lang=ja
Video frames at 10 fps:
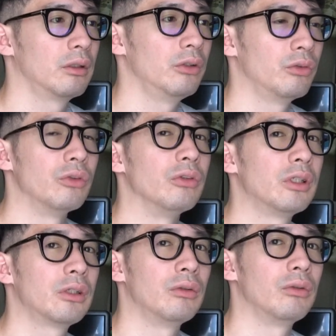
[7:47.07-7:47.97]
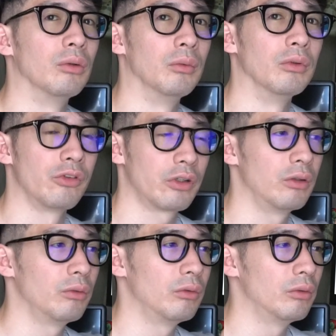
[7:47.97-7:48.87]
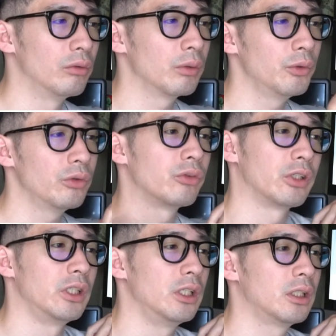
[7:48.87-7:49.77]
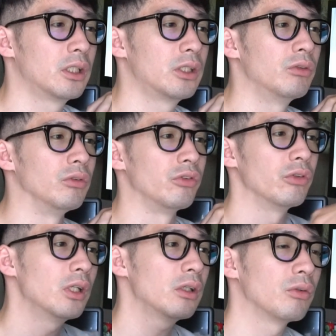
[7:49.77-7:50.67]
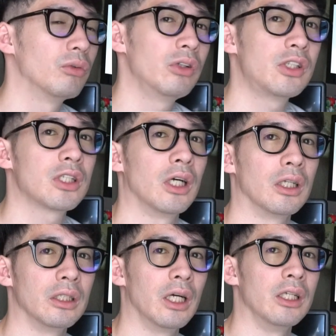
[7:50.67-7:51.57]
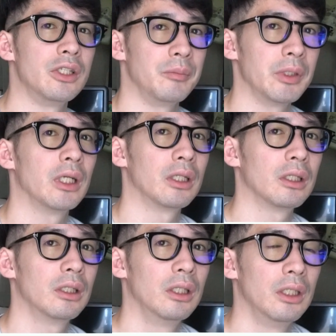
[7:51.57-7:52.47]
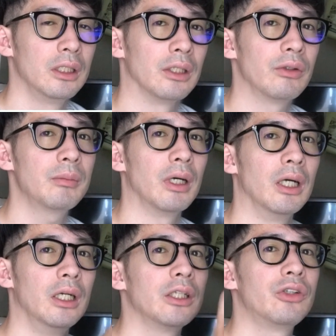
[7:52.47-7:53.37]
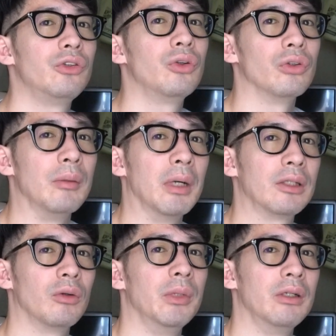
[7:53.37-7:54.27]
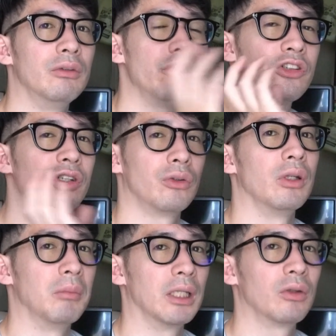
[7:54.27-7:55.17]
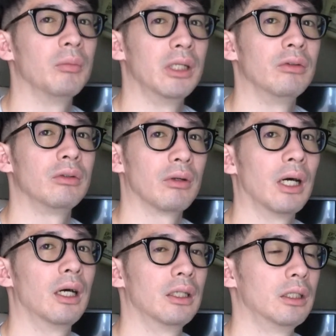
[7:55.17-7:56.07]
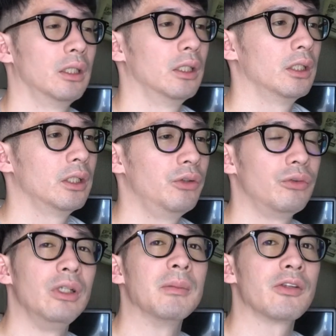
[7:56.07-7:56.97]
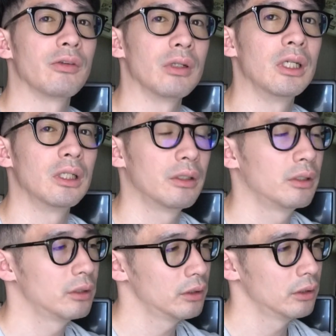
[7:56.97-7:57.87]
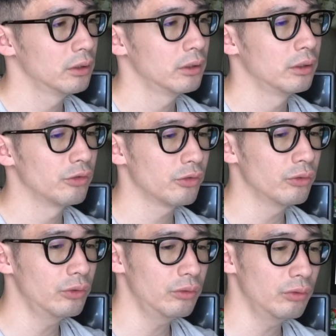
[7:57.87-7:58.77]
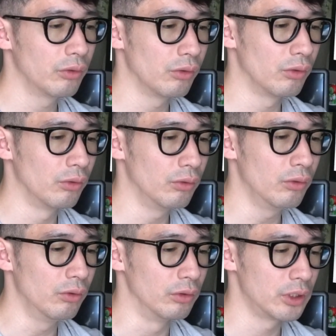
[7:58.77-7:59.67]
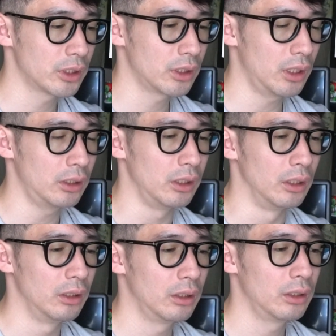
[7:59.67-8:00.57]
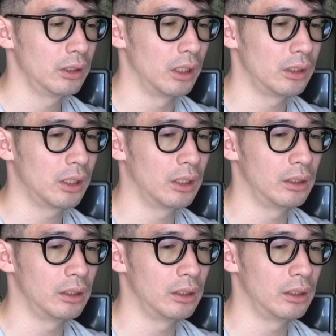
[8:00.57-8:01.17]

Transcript: よく聞くと思うんですけど俺もよく聞いてくんですよね統一感が大事みたいな例えば黒でまとめる白でまとめるとかよく言いますよねそういうのをしっかりやりた